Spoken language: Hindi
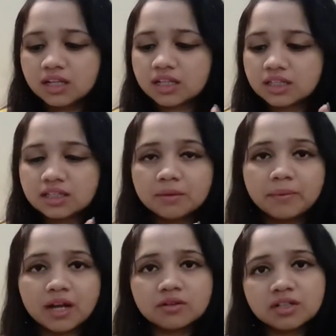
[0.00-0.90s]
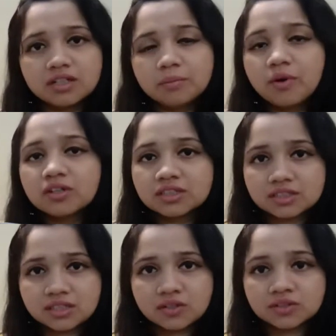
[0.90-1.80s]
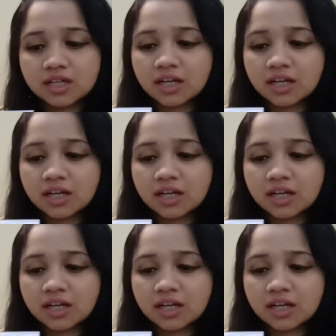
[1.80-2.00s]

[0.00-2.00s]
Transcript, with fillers: लेकिन ये बालों के लिए बहुत अच्छा होता